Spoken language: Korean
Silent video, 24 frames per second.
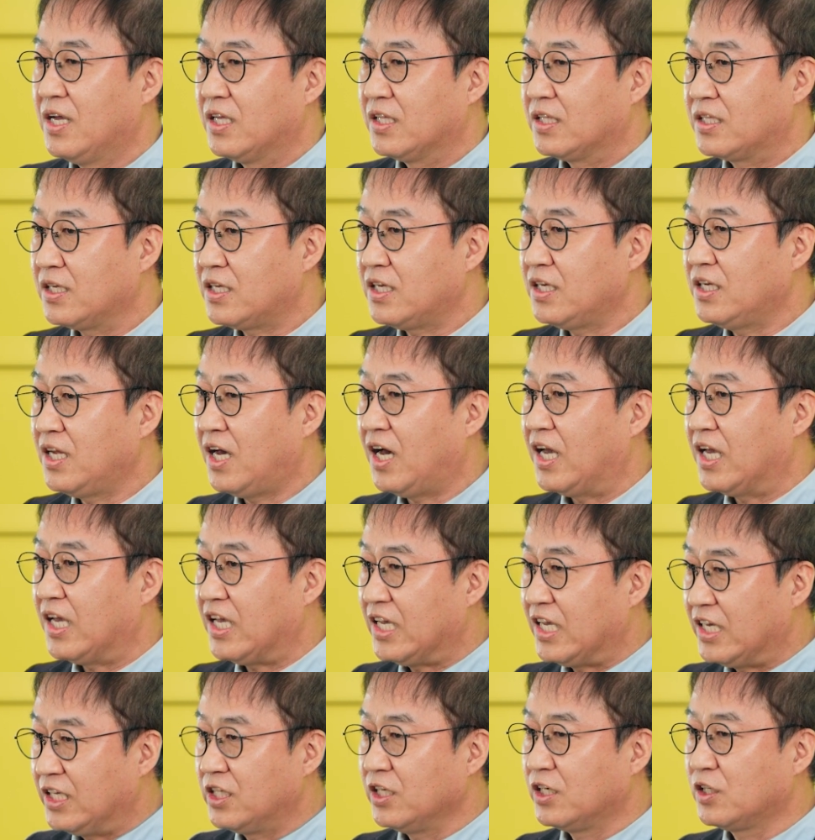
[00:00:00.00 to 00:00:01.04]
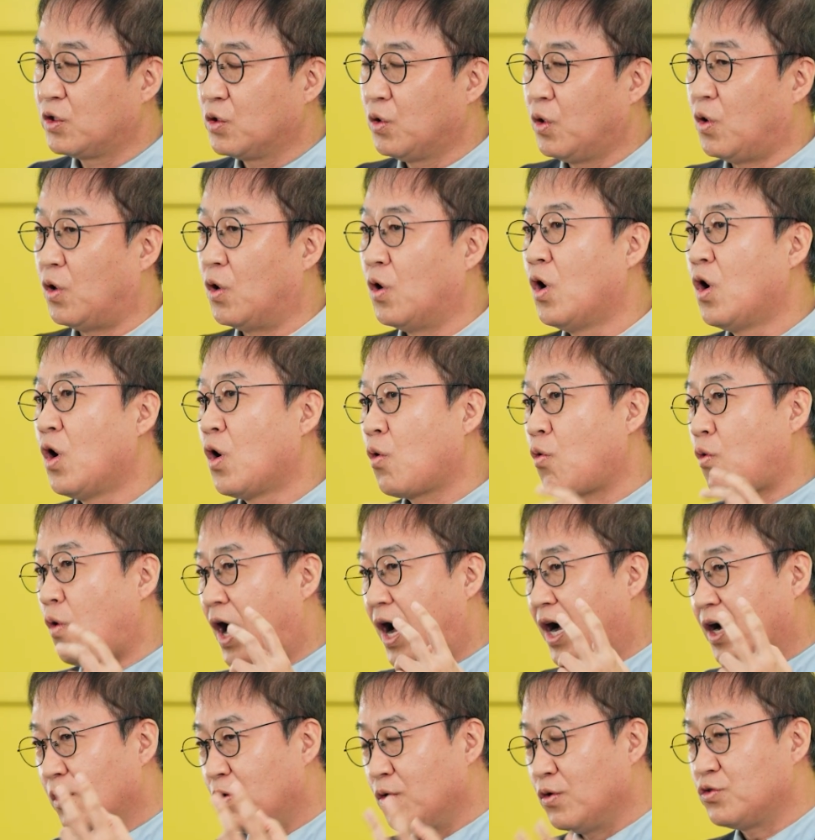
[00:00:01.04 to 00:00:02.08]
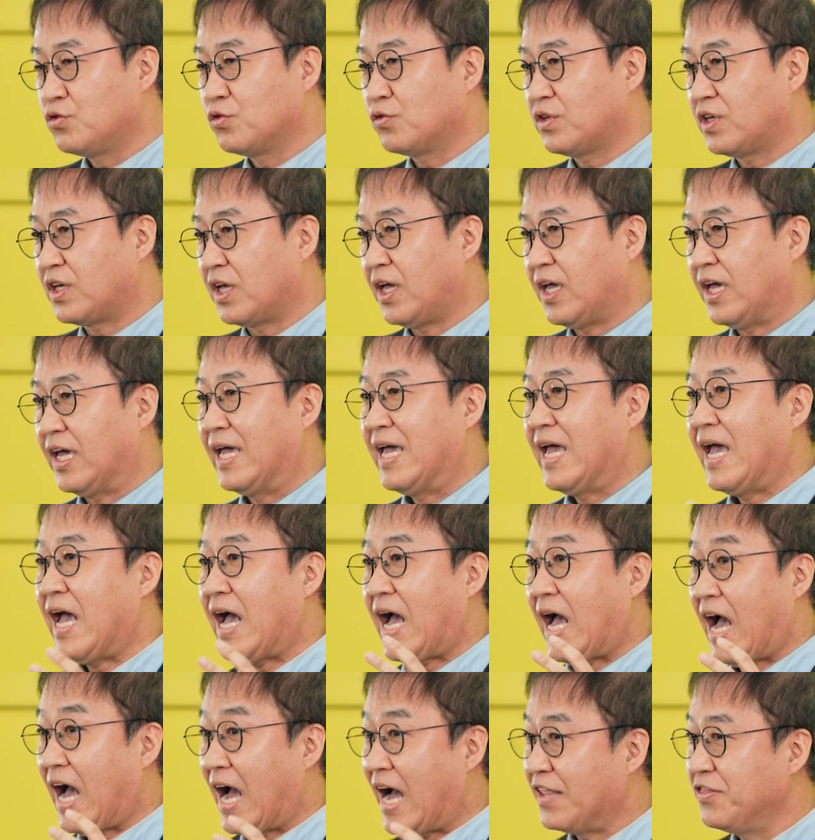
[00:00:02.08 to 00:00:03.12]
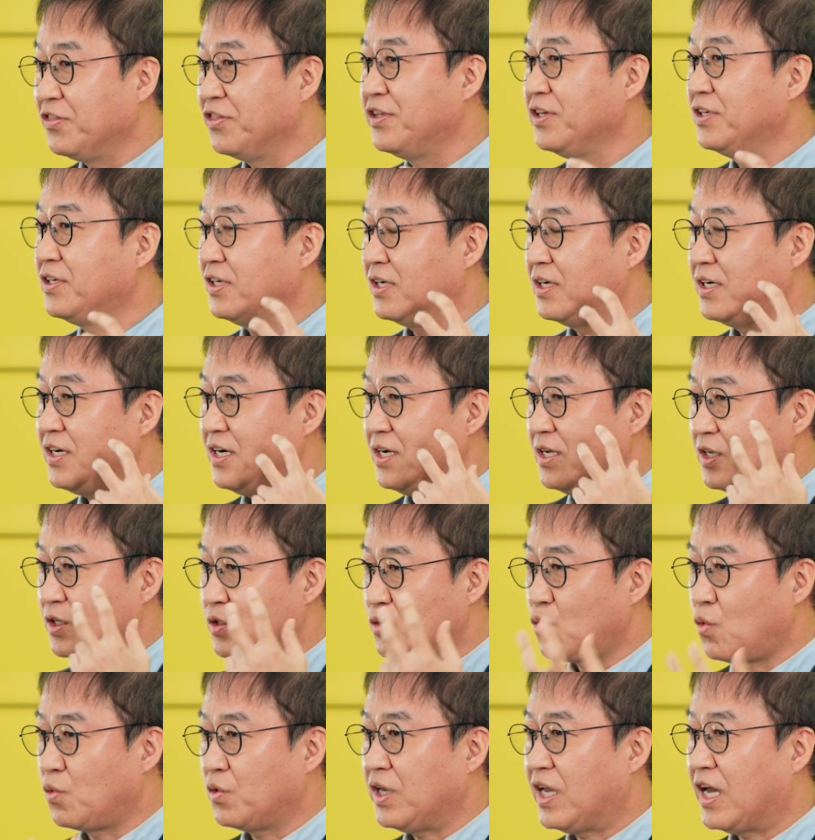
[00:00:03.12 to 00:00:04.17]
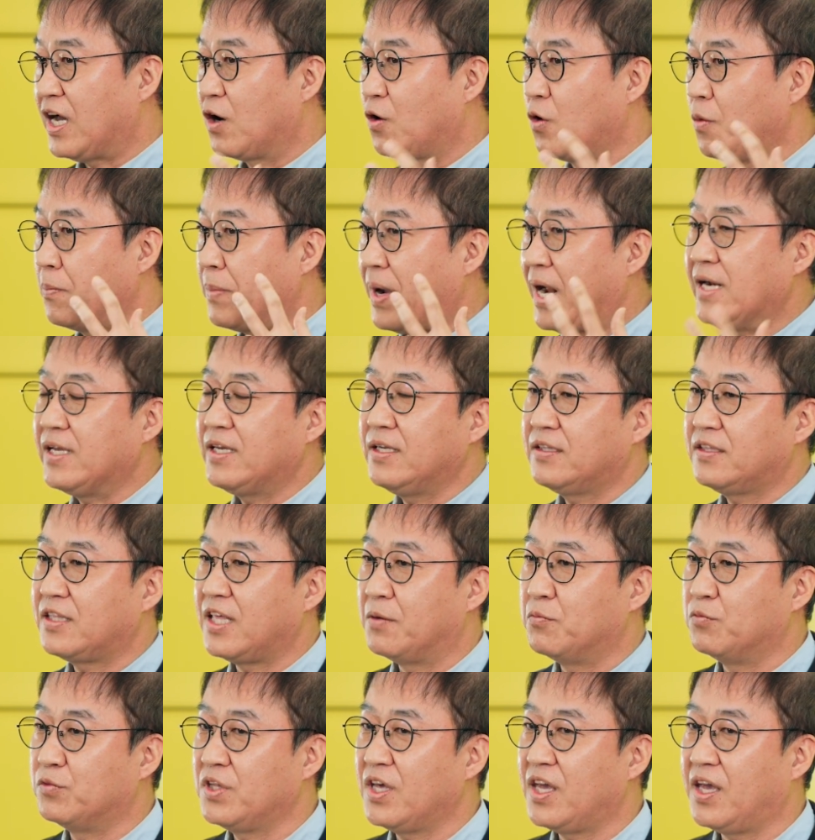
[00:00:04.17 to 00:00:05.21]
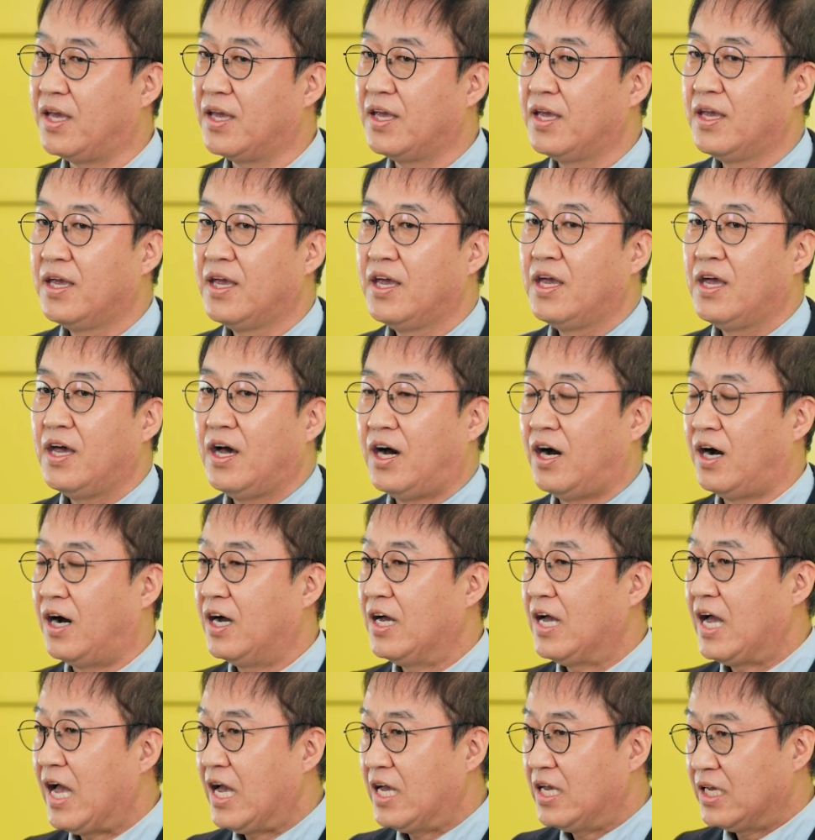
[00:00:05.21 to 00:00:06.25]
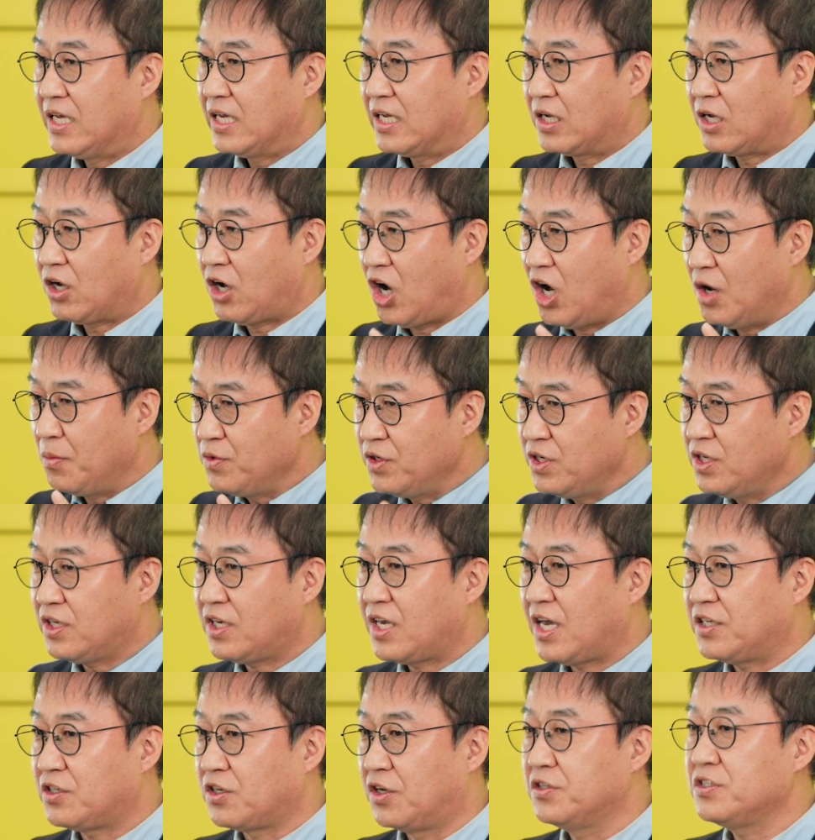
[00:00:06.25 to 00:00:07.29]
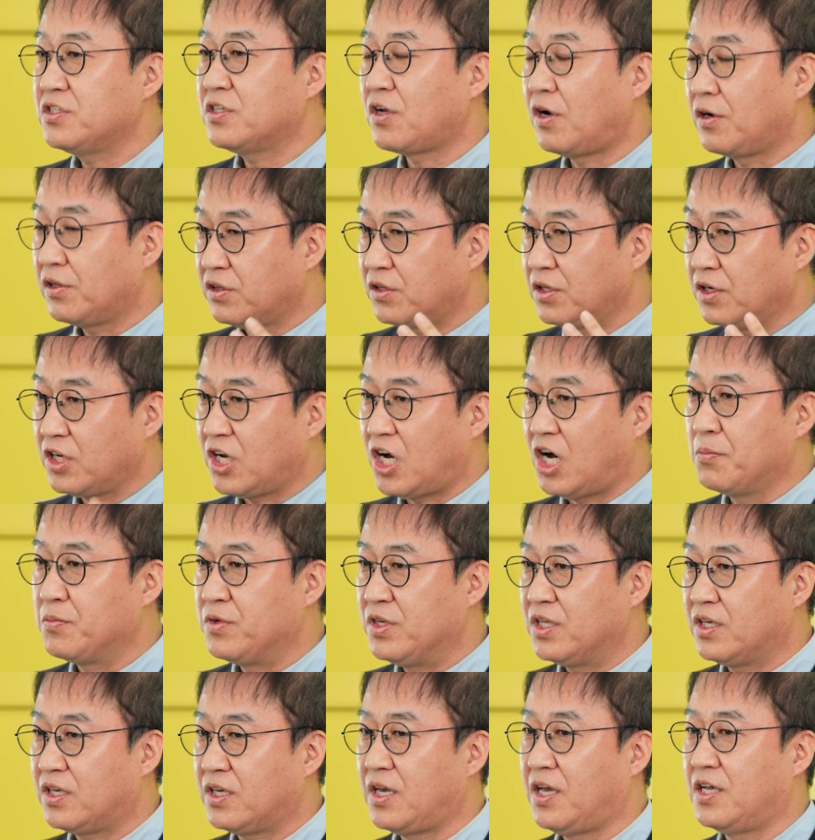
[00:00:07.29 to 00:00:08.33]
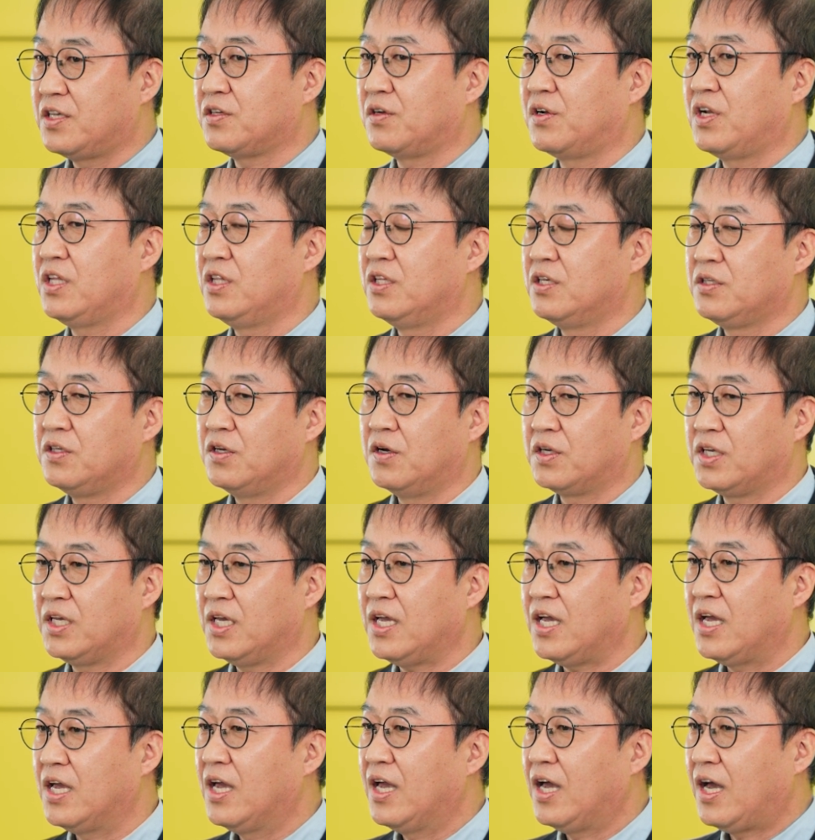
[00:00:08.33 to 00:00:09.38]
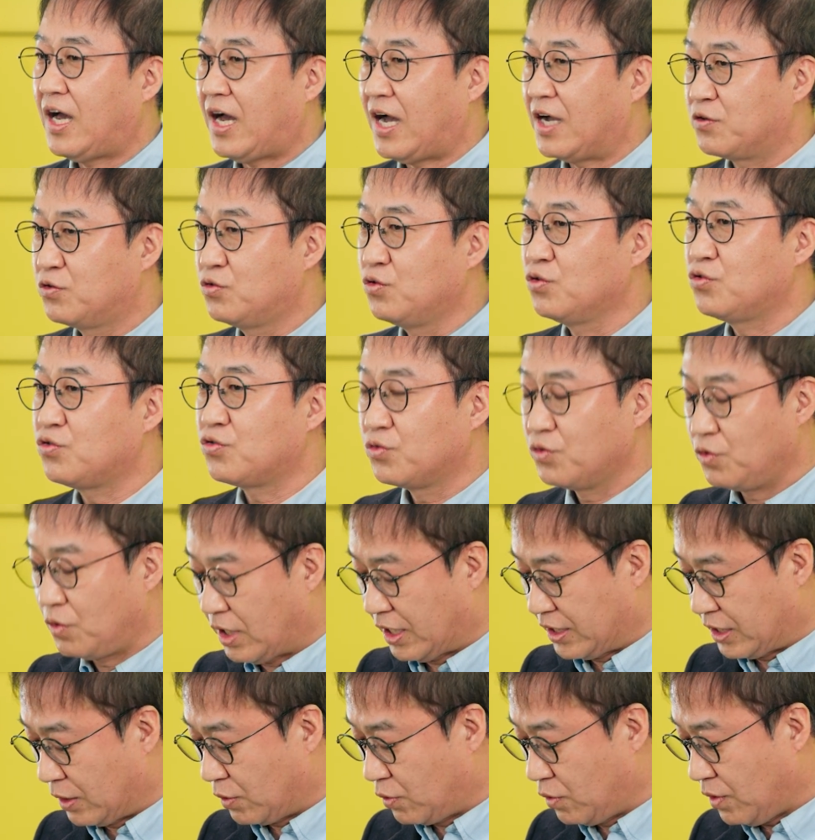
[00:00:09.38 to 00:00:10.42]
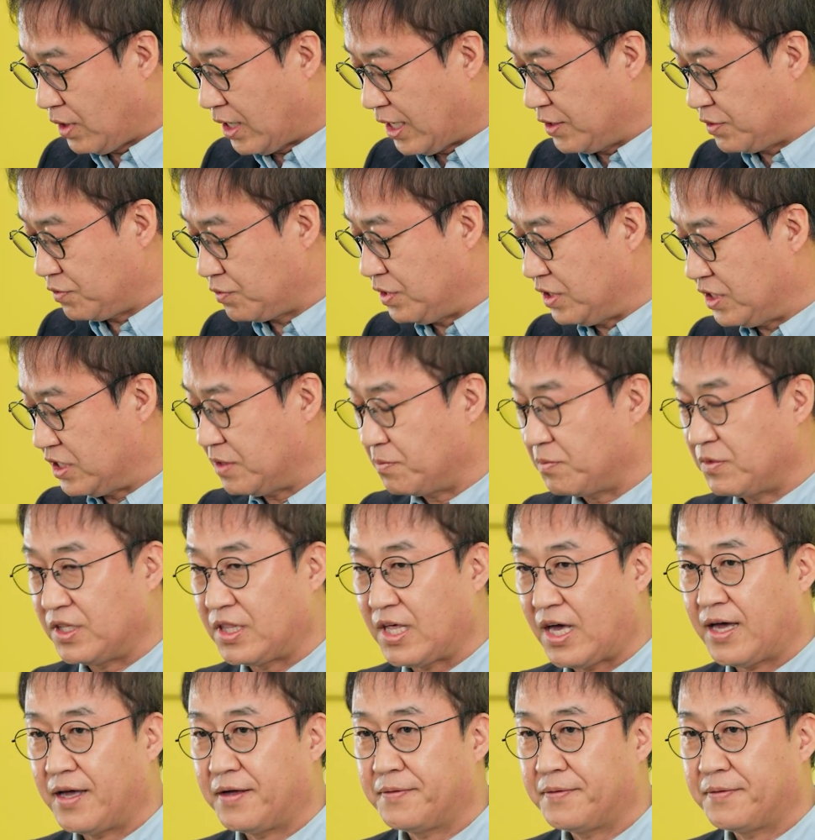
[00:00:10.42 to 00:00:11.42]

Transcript: 특히나 이들도 광고주께 안들을 소개하고 팔기 때문에 아, 커뮤니케이션, 설득 커뮤니케이션의 능력이 아주 중요하다고 할 수 있습니다.